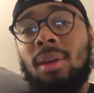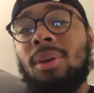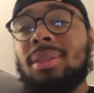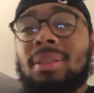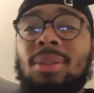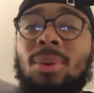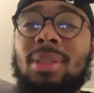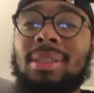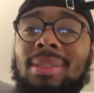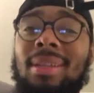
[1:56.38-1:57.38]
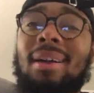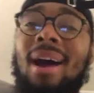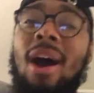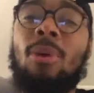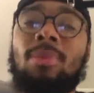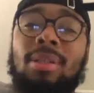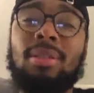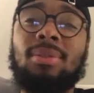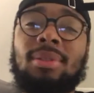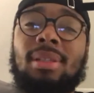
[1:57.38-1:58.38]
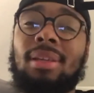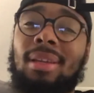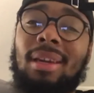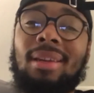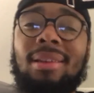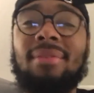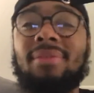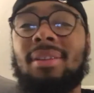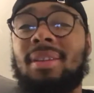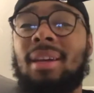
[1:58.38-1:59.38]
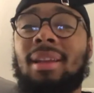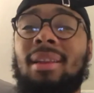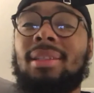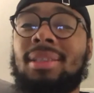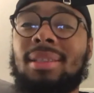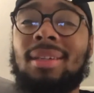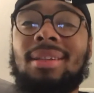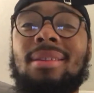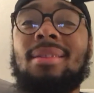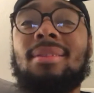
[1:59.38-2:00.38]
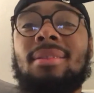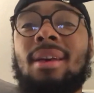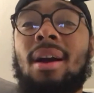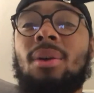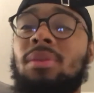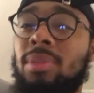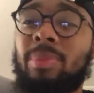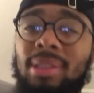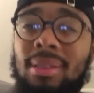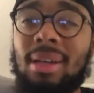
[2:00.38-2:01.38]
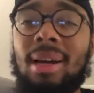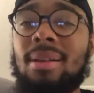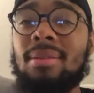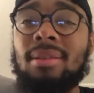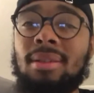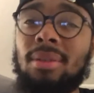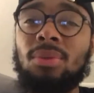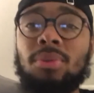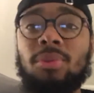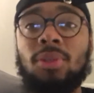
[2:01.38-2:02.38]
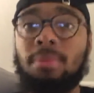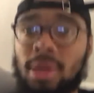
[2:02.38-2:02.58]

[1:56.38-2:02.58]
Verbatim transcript: Eu gosto assim, coisas assim calmas e não sei o quê, tá vendo? É né? relaxante, yeah. gosto de passear, sair tudo muito